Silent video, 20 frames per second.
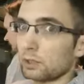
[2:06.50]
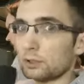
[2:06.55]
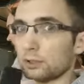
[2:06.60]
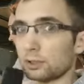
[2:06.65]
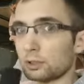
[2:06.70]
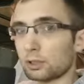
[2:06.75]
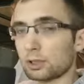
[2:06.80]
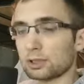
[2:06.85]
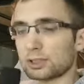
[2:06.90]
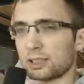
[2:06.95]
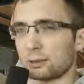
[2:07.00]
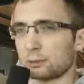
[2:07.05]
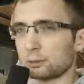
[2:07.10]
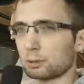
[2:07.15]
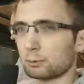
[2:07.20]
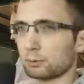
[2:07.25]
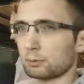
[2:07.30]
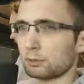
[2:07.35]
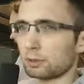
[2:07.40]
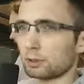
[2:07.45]
Nicolas Games
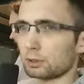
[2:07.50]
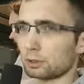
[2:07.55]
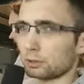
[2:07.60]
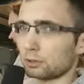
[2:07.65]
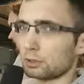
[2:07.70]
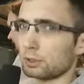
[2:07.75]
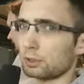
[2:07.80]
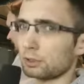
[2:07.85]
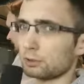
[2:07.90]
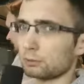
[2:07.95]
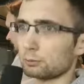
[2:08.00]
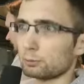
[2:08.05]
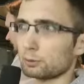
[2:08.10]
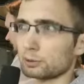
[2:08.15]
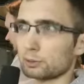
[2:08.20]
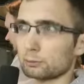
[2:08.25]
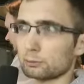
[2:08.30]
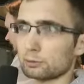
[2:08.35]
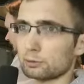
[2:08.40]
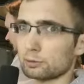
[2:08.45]
odpowiada, że ej, no bo
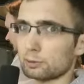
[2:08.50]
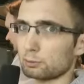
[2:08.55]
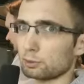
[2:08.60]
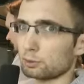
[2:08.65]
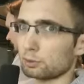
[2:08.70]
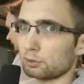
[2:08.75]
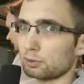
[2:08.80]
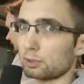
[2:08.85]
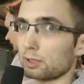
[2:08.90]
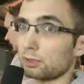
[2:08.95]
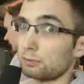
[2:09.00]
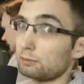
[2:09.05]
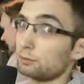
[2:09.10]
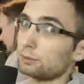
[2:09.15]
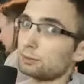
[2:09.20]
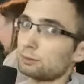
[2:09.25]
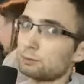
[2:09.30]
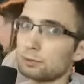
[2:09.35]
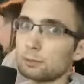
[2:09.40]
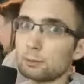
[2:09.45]
chcemy zrobić tą grę,
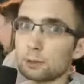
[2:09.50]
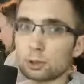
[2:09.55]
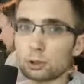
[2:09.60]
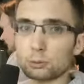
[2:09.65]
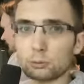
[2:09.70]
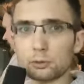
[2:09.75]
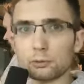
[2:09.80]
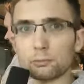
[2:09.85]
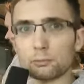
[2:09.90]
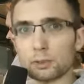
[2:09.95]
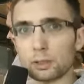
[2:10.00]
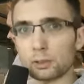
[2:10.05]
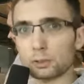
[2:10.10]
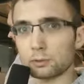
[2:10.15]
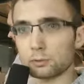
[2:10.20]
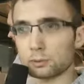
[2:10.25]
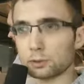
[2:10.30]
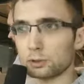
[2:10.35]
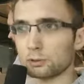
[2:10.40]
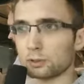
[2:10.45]
więc zobaczymy, jak
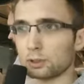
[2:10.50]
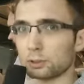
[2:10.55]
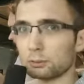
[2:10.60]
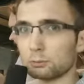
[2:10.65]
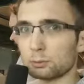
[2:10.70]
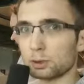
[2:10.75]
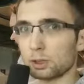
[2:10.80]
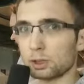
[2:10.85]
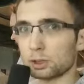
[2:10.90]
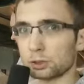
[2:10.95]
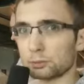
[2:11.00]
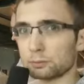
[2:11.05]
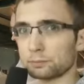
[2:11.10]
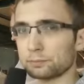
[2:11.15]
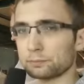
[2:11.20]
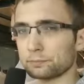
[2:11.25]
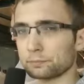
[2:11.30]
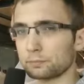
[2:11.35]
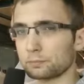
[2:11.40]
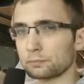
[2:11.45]
to wyjdzie. W każdym razie
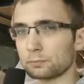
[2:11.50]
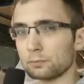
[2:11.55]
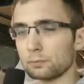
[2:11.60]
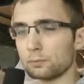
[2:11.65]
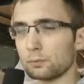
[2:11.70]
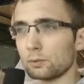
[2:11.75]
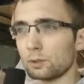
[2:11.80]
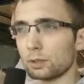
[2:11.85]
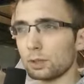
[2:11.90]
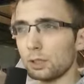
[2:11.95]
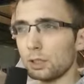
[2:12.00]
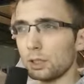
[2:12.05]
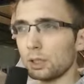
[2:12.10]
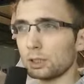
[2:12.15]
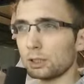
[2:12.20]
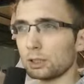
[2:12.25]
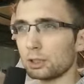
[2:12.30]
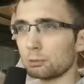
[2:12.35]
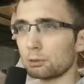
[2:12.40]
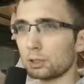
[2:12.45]

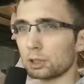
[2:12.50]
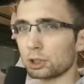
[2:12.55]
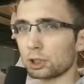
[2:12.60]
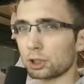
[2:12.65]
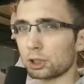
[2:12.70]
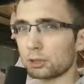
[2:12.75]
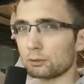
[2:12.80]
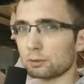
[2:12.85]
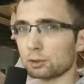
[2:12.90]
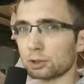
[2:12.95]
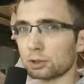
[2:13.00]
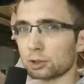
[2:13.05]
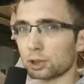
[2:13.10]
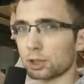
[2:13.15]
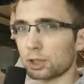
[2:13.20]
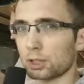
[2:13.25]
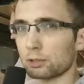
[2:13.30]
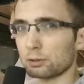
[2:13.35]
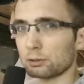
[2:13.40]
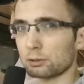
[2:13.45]
giełda czeka, wszyscy
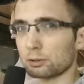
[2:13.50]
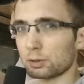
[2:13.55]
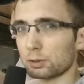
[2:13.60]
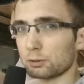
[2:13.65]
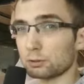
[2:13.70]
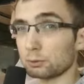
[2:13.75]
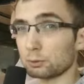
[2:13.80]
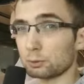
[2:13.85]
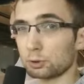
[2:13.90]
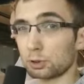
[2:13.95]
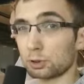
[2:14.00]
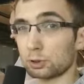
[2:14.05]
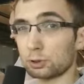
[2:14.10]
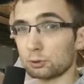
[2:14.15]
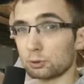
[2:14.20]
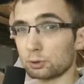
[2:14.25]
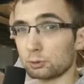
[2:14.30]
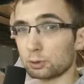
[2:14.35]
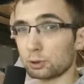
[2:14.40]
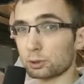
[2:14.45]
czekają na tą grę, więc może kiedyś
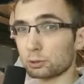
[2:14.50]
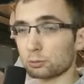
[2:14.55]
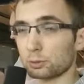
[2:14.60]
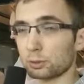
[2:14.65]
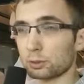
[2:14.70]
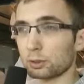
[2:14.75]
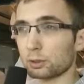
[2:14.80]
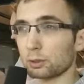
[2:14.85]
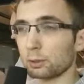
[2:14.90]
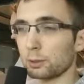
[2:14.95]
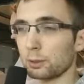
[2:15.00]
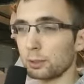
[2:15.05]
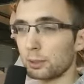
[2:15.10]
ją zobaczymy jednak.